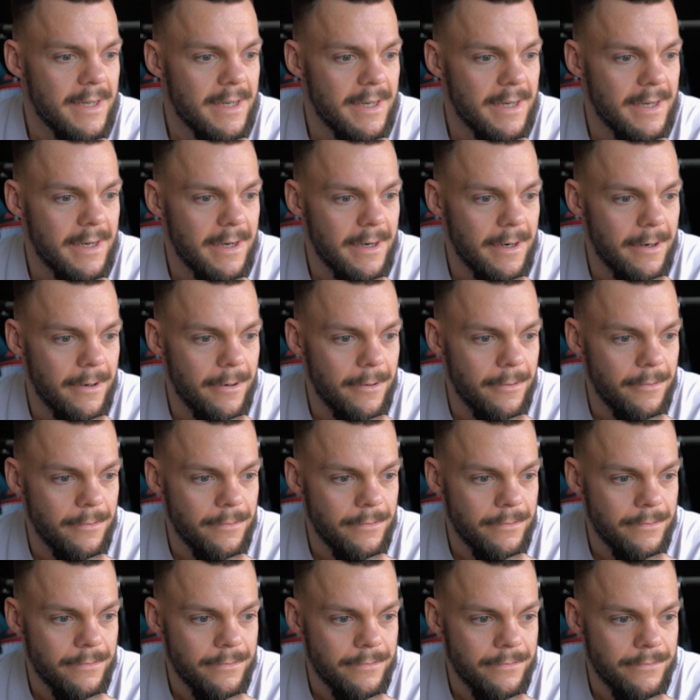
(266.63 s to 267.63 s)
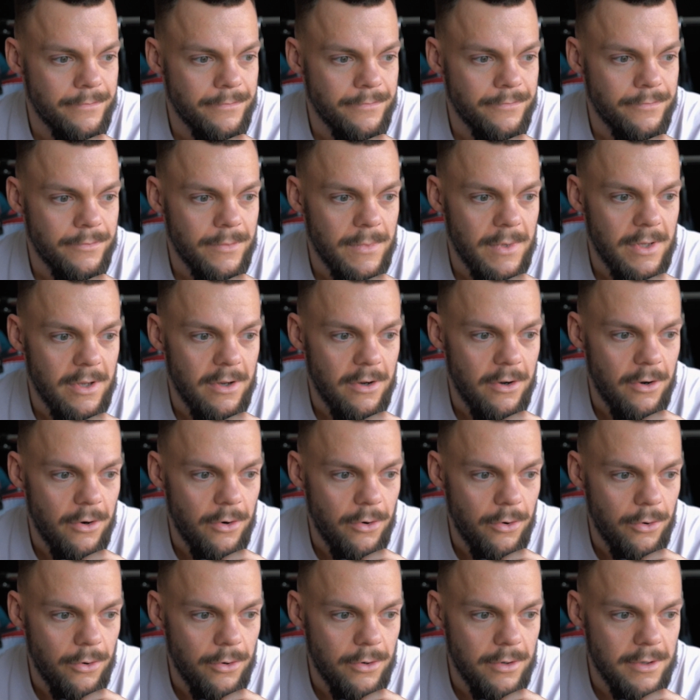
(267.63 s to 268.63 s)
Ähm,
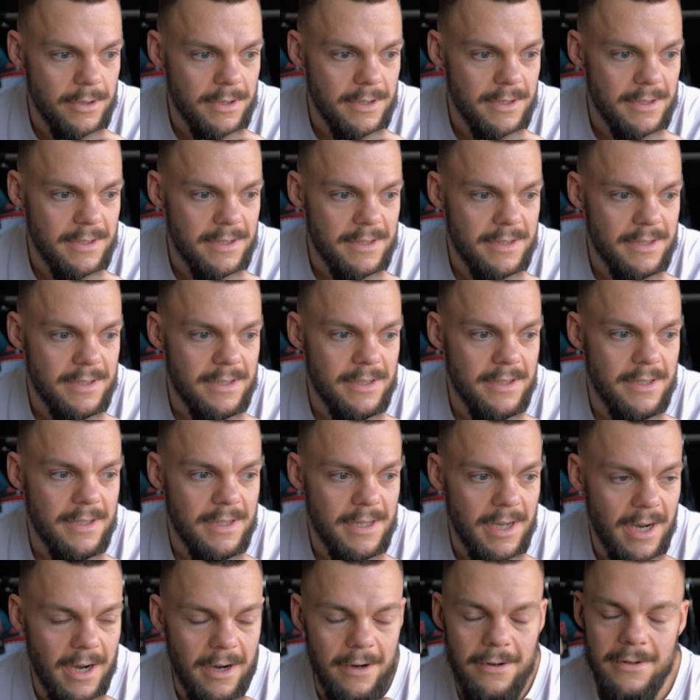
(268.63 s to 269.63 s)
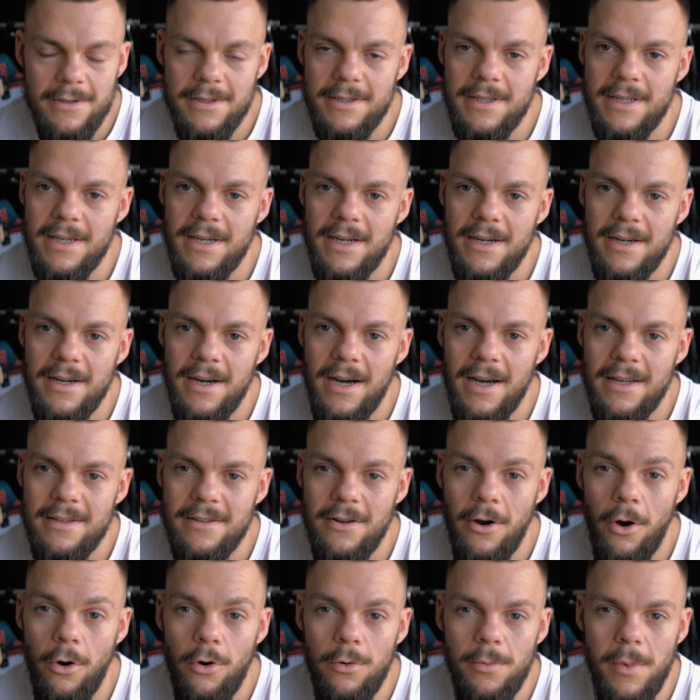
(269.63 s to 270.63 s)
und ja, der
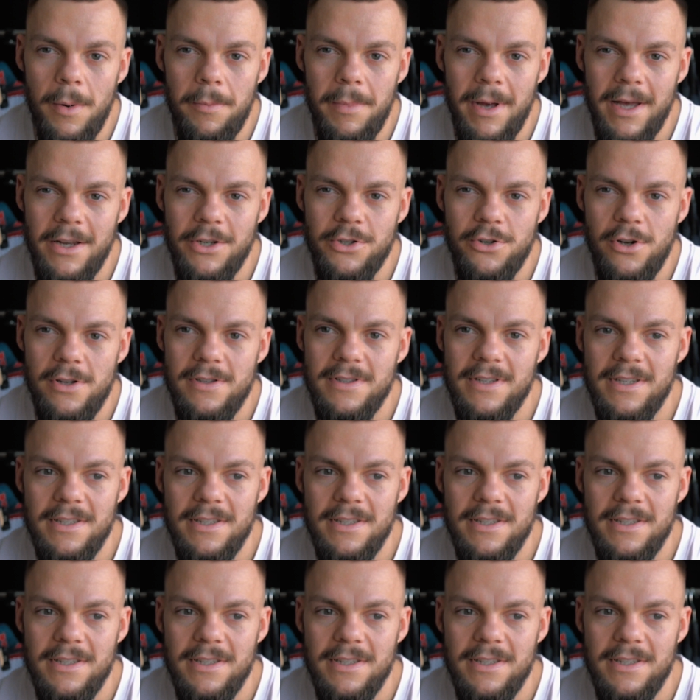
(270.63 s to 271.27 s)
hat auch immer Bandshirts